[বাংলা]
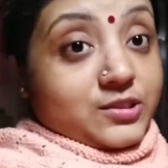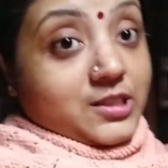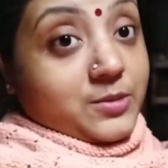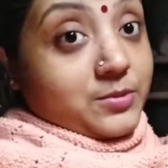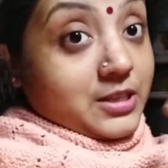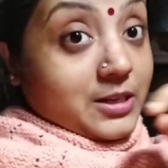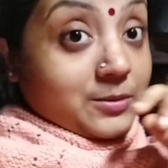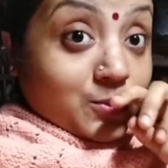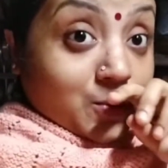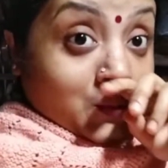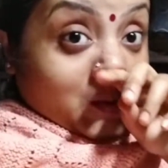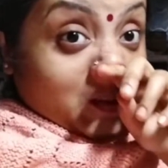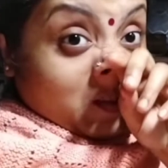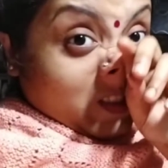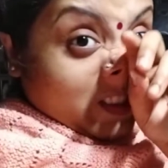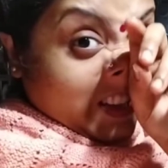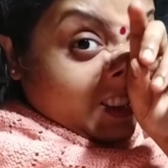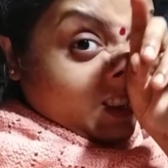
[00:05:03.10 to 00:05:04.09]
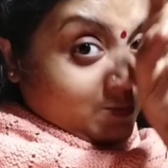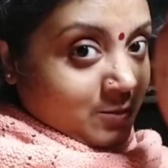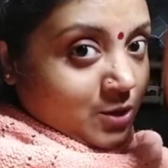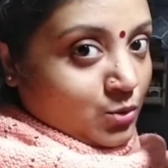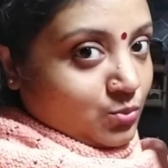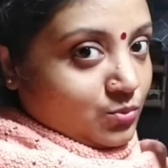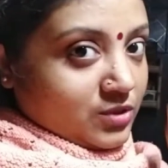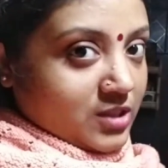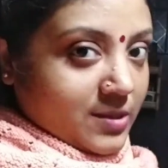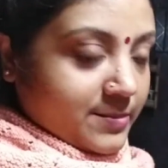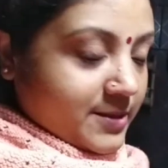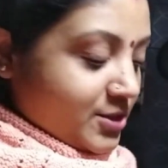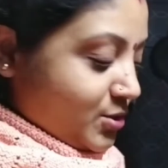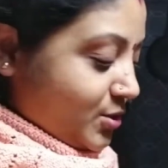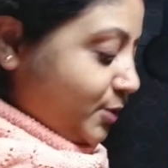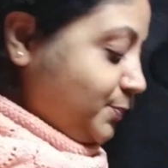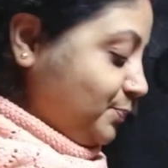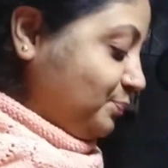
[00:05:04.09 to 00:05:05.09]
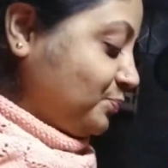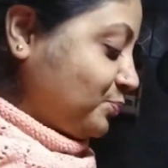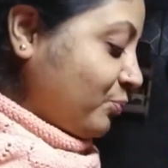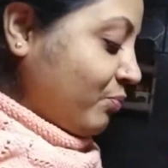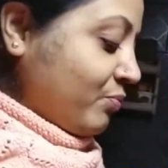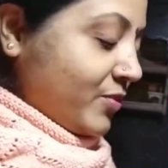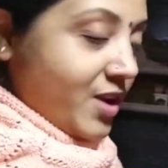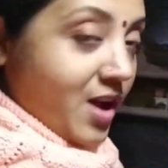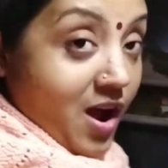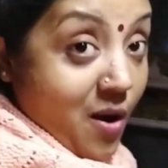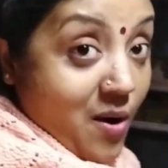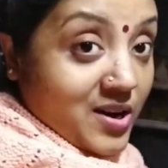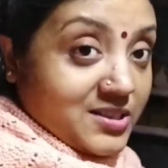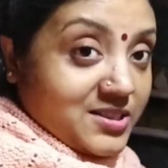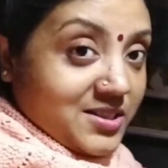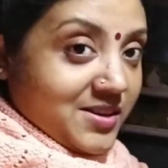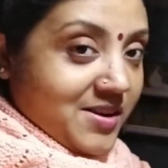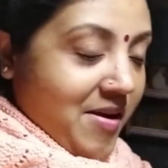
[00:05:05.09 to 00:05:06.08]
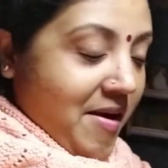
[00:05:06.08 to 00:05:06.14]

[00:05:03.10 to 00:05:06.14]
কথা বললাম তখনও বোধ তোমরা শুনতে পেয়েছো আওয়াজ